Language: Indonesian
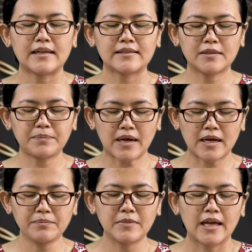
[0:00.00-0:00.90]

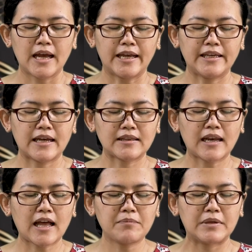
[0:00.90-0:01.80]
Sebab ia
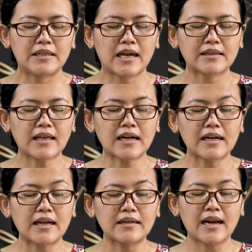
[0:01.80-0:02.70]
telah
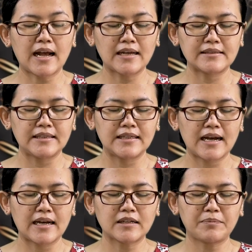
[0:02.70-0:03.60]
menyatakan
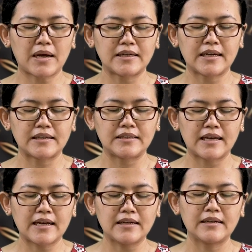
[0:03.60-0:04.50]
rahasia
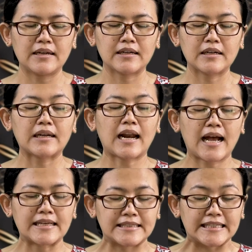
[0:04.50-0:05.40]
kepadanya,
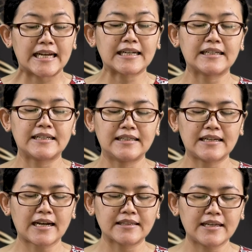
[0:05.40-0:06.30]
rahasia
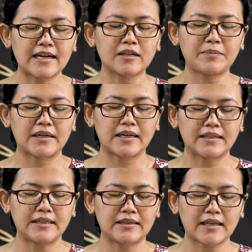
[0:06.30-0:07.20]
kehendaknya kepada
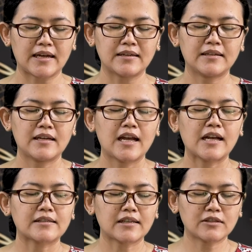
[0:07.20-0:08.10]
kita,
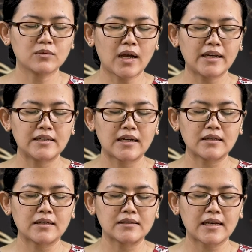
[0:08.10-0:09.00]
sesuai
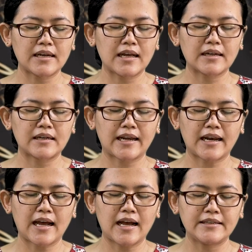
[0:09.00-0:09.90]
dengan rencana
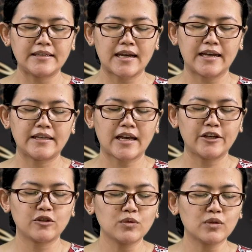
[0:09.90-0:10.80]
kerelaannya,
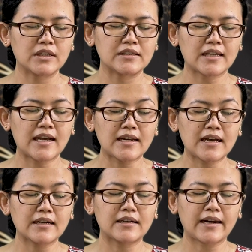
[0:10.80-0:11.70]
yaitu
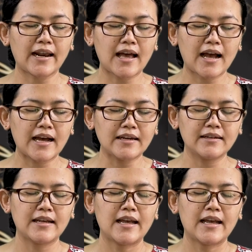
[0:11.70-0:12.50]
rencana kerelaan